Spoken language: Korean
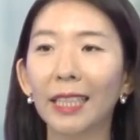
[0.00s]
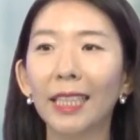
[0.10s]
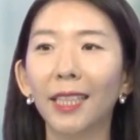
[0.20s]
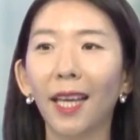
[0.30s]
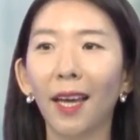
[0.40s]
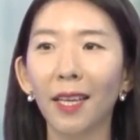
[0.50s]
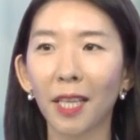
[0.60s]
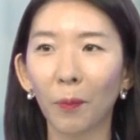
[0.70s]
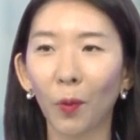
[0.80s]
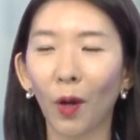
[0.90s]
그때
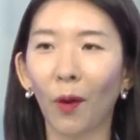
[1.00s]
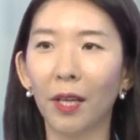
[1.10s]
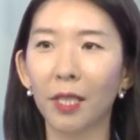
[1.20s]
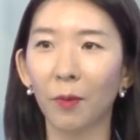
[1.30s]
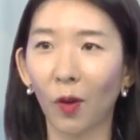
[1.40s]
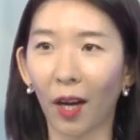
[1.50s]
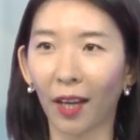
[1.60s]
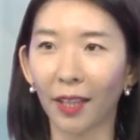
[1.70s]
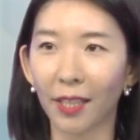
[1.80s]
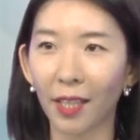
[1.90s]
세포에 관심을
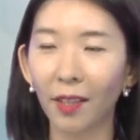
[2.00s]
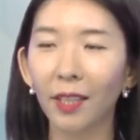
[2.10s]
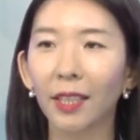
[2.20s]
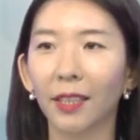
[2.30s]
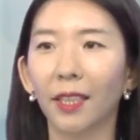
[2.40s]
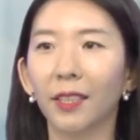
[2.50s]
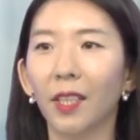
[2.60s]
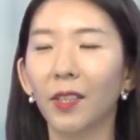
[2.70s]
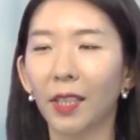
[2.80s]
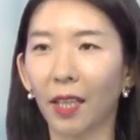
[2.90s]
갖게 돼서
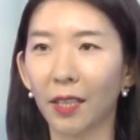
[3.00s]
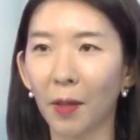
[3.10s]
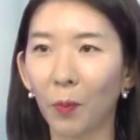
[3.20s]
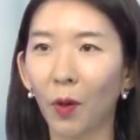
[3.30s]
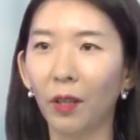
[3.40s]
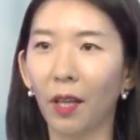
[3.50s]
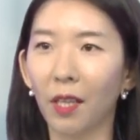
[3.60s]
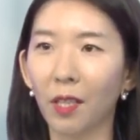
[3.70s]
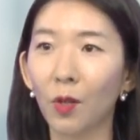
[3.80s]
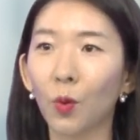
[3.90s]
그래서 제가 세포에
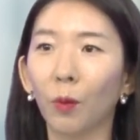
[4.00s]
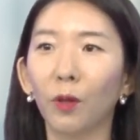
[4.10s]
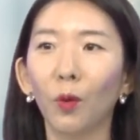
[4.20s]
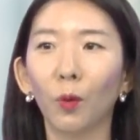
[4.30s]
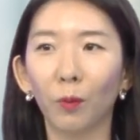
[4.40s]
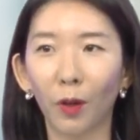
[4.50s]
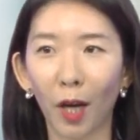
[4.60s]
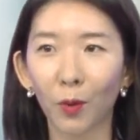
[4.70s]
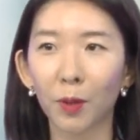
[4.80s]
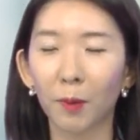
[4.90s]
대해서 조금 더
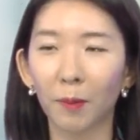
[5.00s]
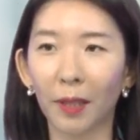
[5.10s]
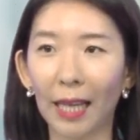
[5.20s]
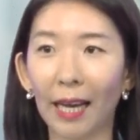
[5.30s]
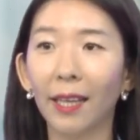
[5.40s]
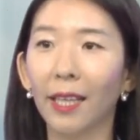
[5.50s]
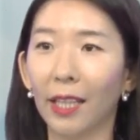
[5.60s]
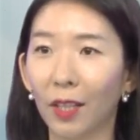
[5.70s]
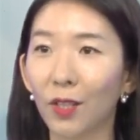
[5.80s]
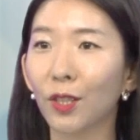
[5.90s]
공부를 하고 싶습니다.
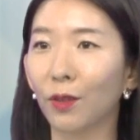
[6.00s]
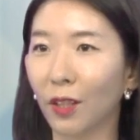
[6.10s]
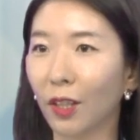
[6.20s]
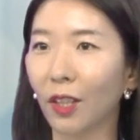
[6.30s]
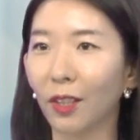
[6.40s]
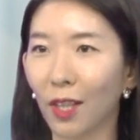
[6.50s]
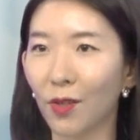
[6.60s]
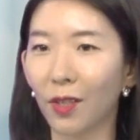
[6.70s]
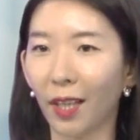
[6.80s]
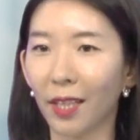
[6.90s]
이런 식으로 연결이
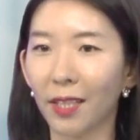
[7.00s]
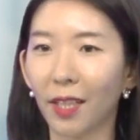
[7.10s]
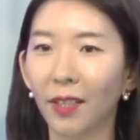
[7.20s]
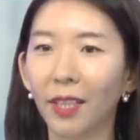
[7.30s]
될 수 있겠죠.